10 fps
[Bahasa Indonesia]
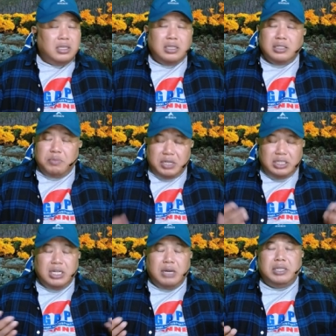Seperti
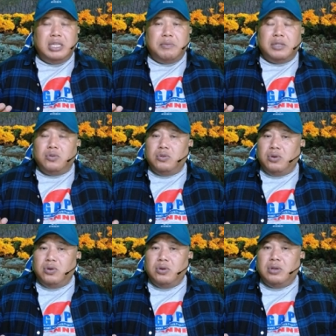zaman-zaman
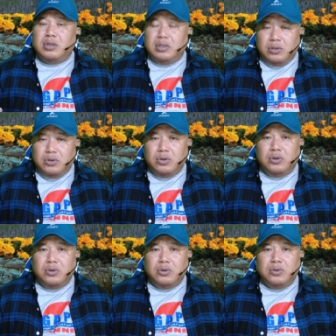kuno dulu.